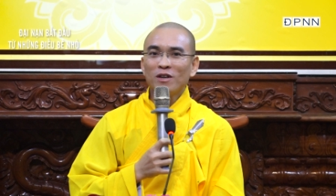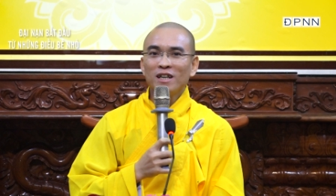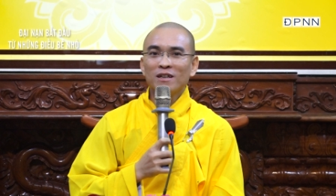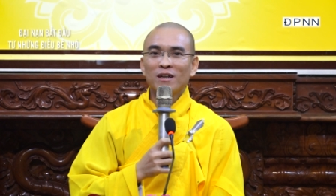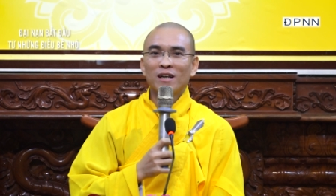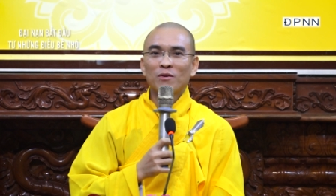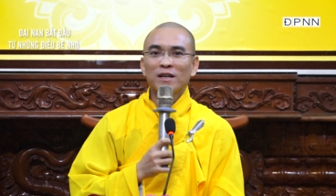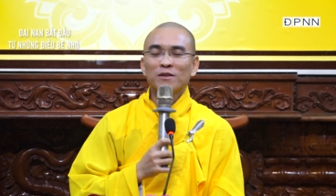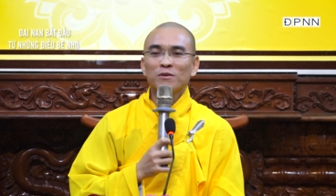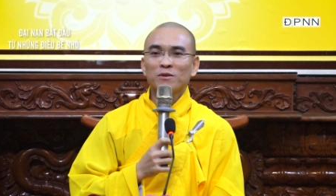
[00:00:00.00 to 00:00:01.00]
lần khóa
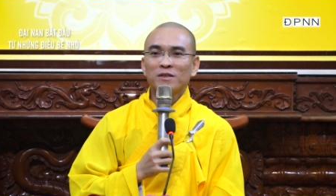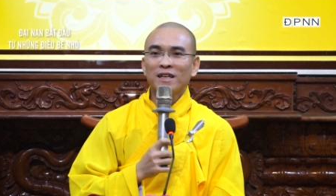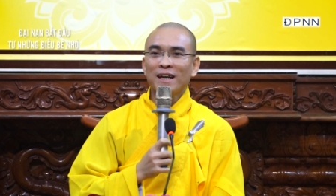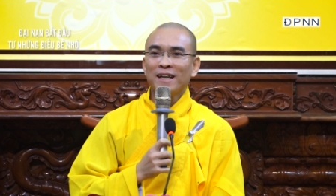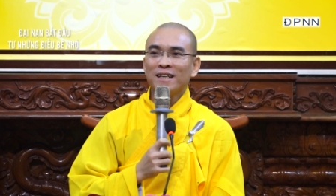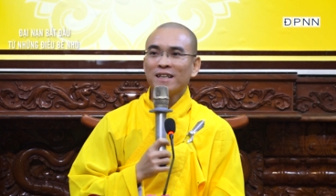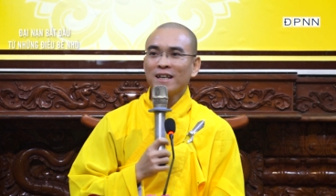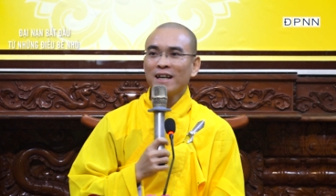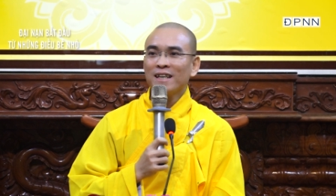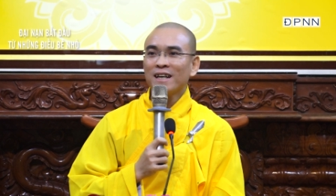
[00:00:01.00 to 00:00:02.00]
tu tuổi trẻ, Thầy
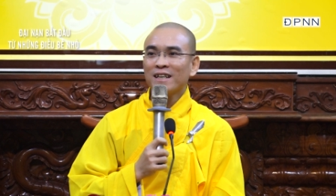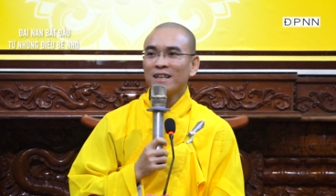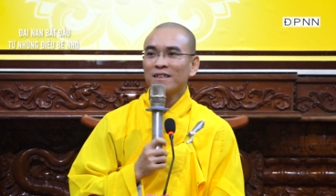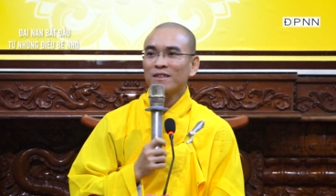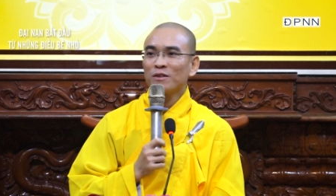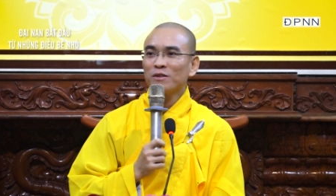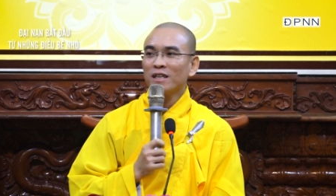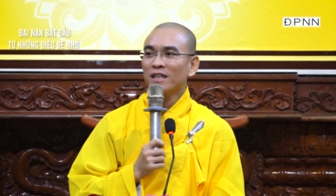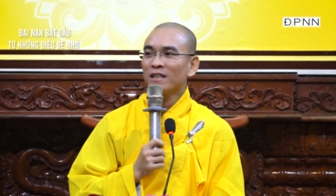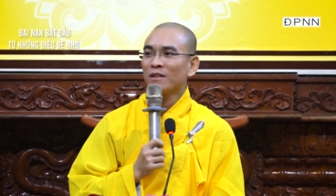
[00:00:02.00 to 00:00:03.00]
hay nhắc là tu gì
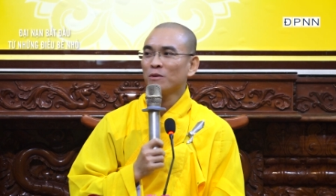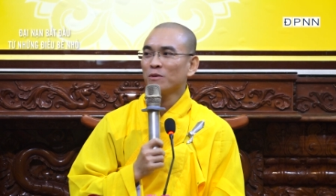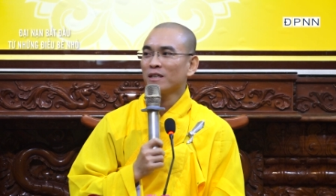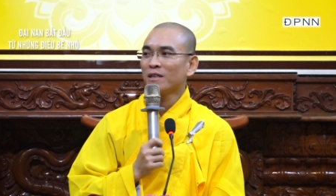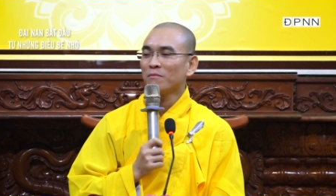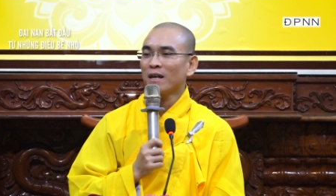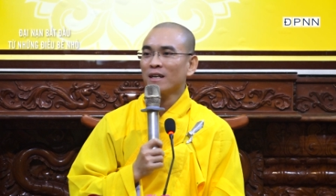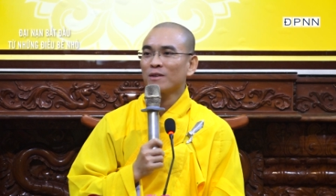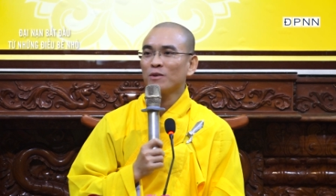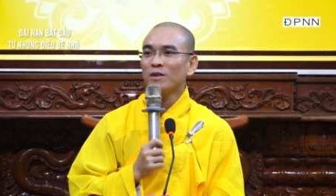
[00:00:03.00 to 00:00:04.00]
thì tu, nhưng mà
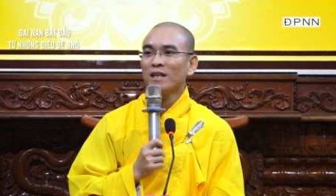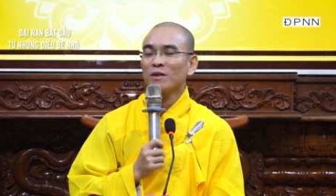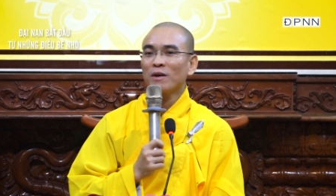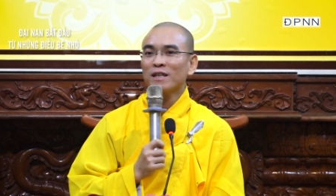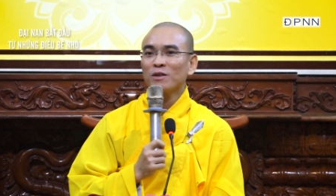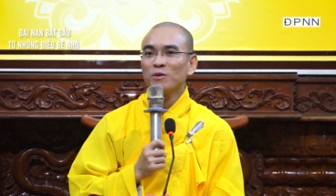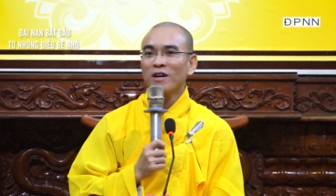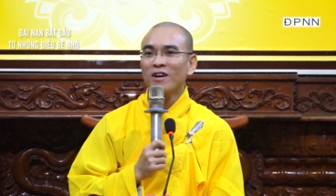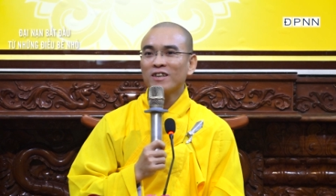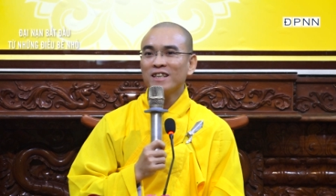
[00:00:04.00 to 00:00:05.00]
cuối thời khóa tu có cái